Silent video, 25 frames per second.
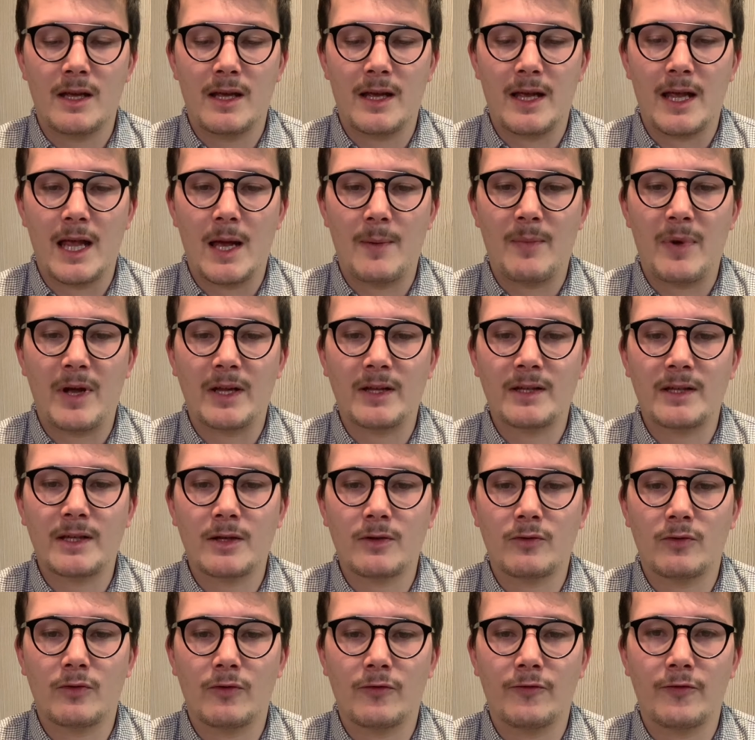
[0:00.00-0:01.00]
Et à
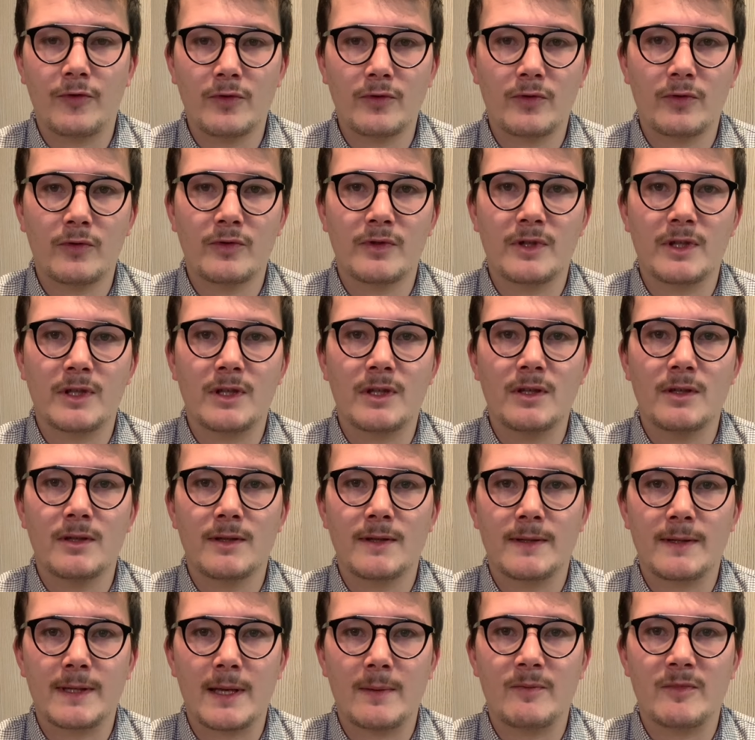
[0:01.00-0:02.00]
partir de vendredi,
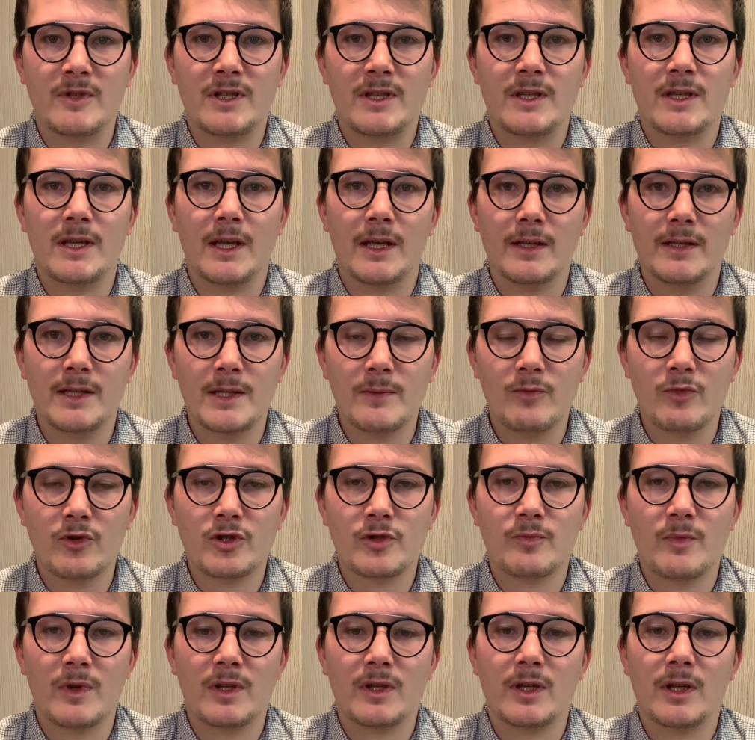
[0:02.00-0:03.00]
samedi et
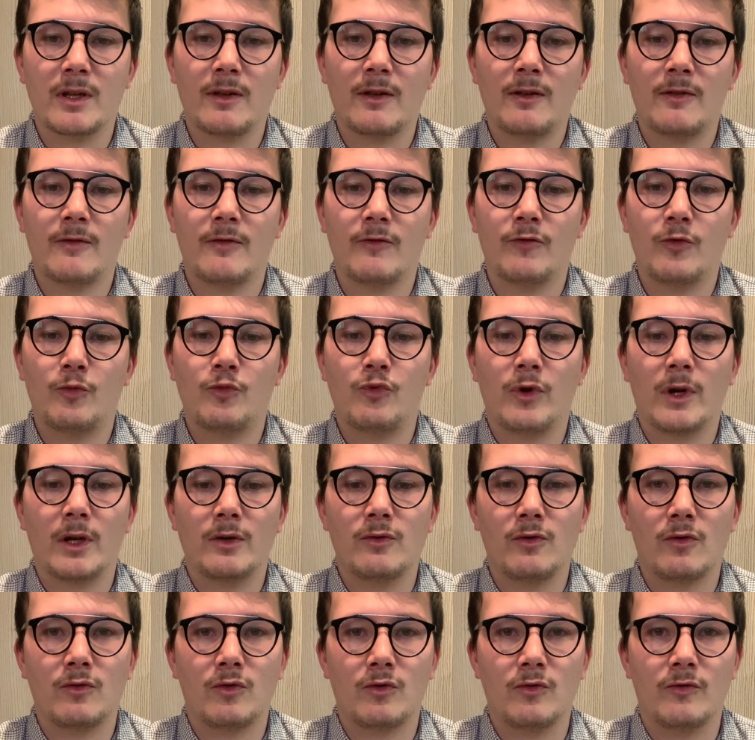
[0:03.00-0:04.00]
dimanche matin, vous pourrez
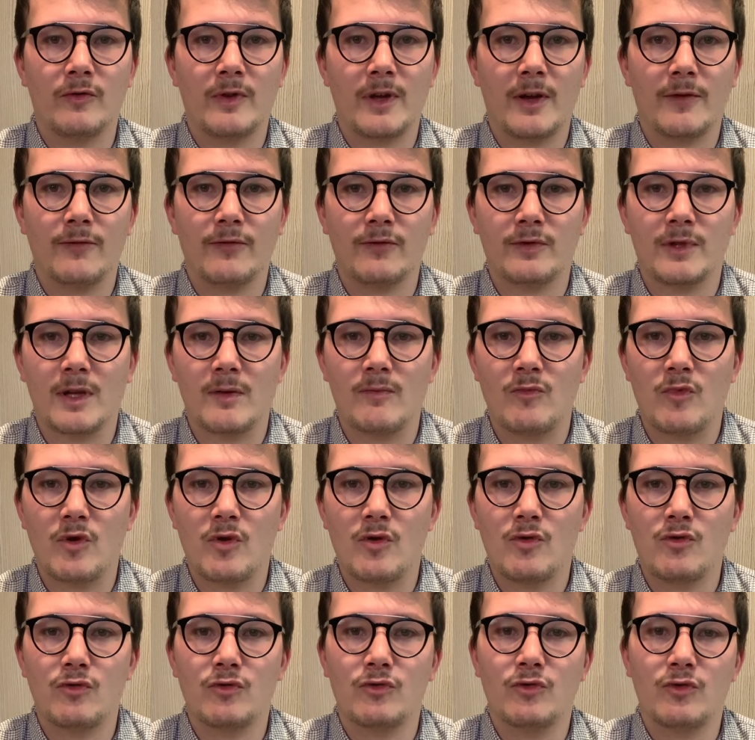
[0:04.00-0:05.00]
nous retrouver à
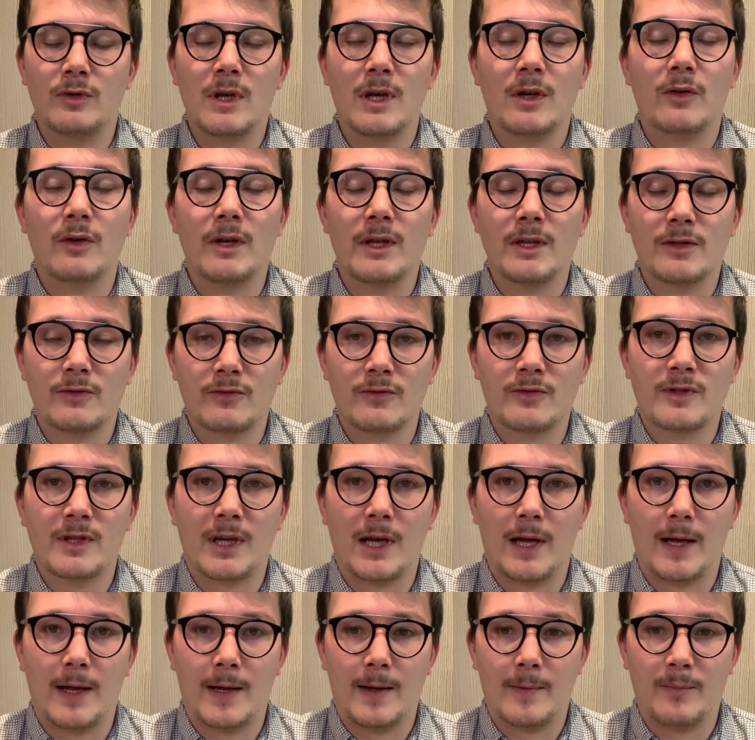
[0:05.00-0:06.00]
Fontainebleau où toute la collection
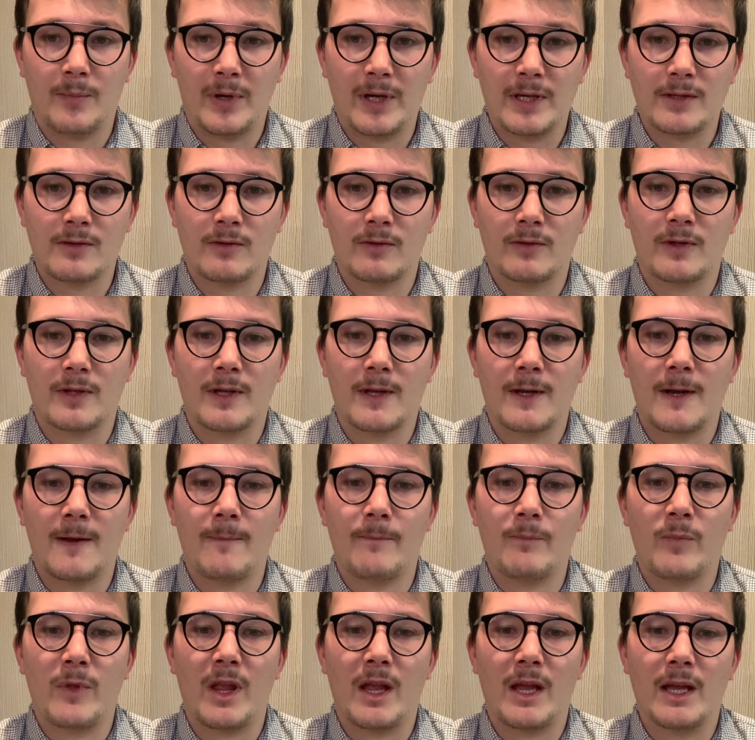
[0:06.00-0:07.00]
sera présentée
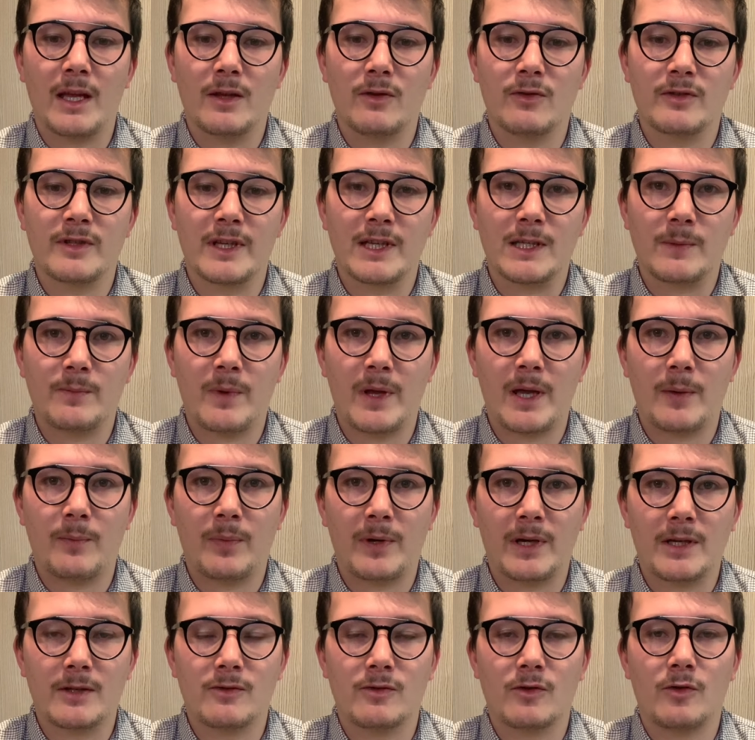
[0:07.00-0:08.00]
et nos experts
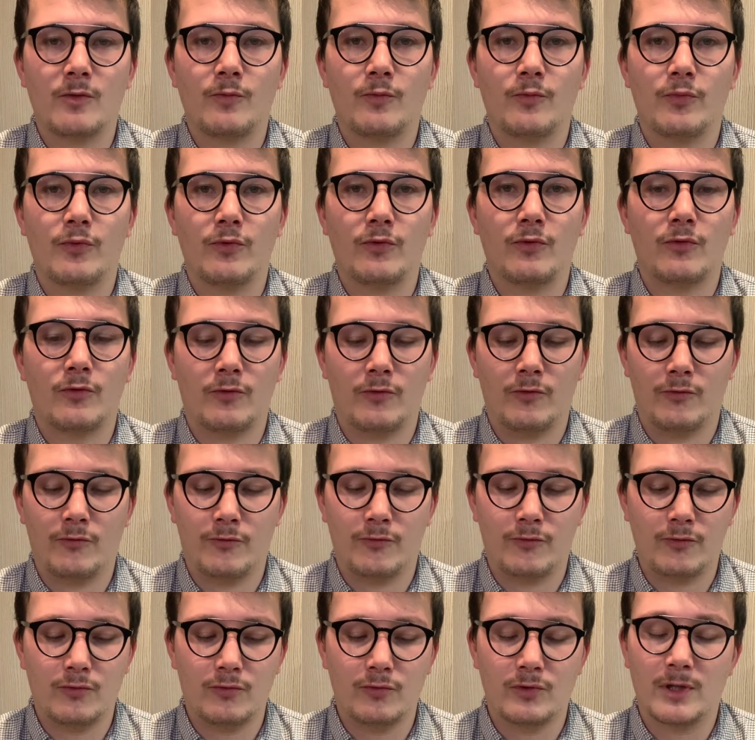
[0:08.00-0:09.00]
présents pour
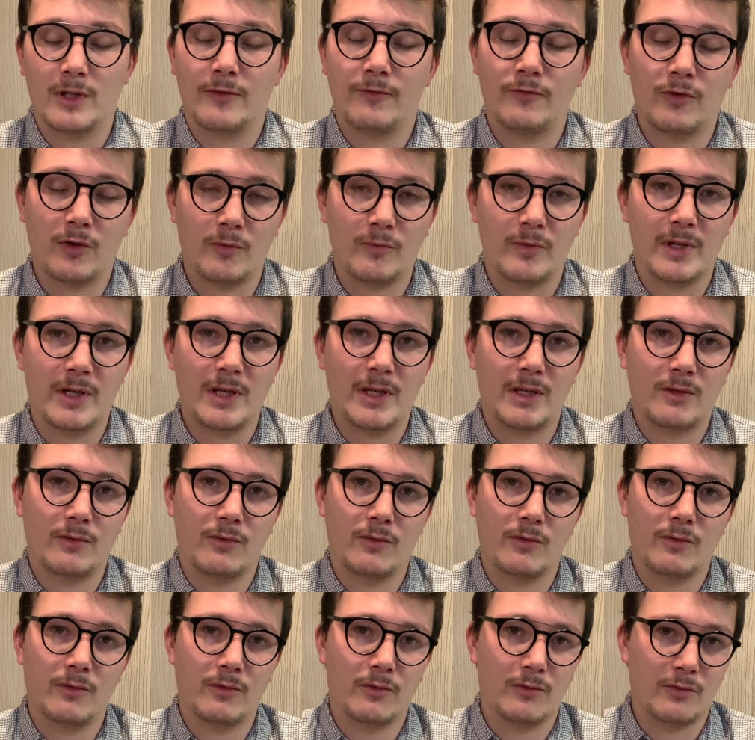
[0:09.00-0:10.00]
vous informer
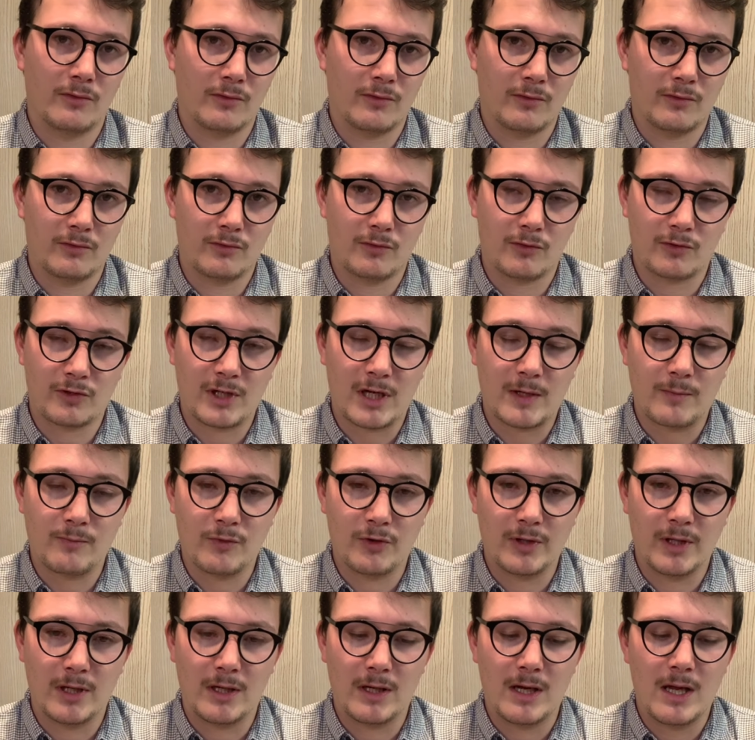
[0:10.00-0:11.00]
de, sur chaque
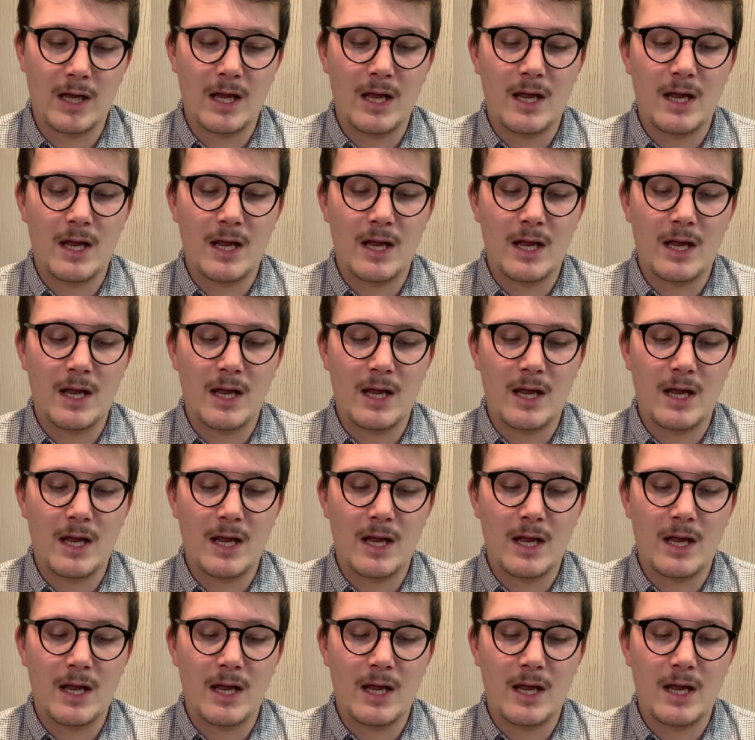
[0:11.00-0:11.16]
modèle.